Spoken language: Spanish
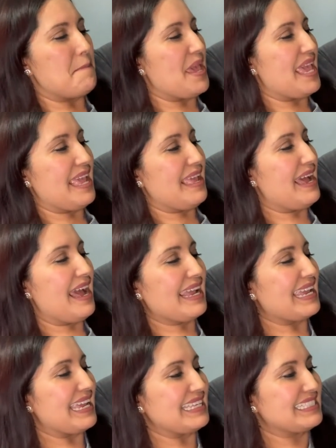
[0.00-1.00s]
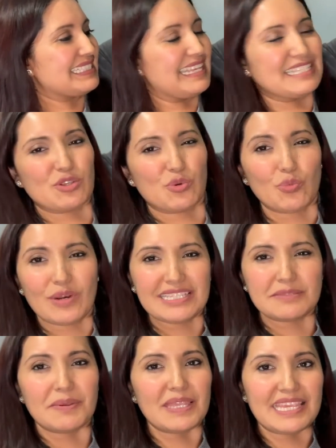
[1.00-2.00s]
Vean que son
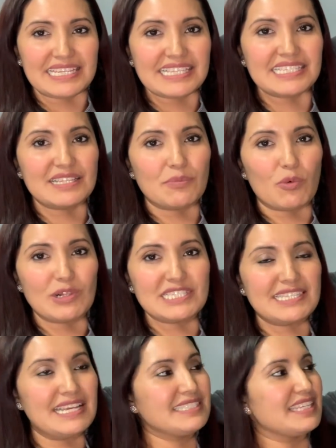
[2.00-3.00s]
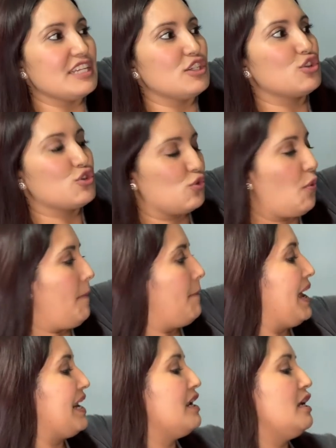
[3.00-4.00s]
unas bellezas de bolsas y
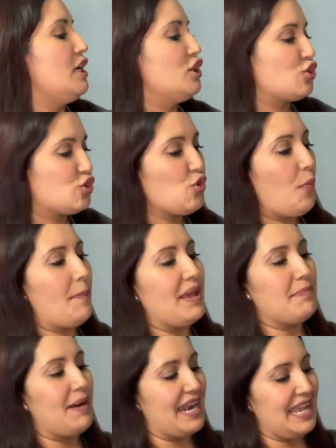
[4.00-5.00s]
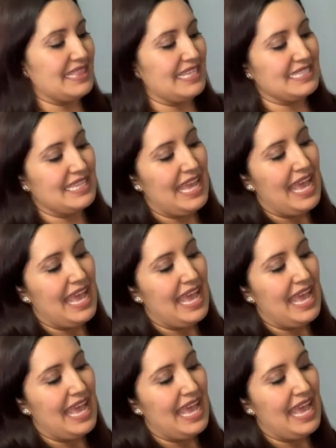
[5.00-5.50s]
súper, súper baratas.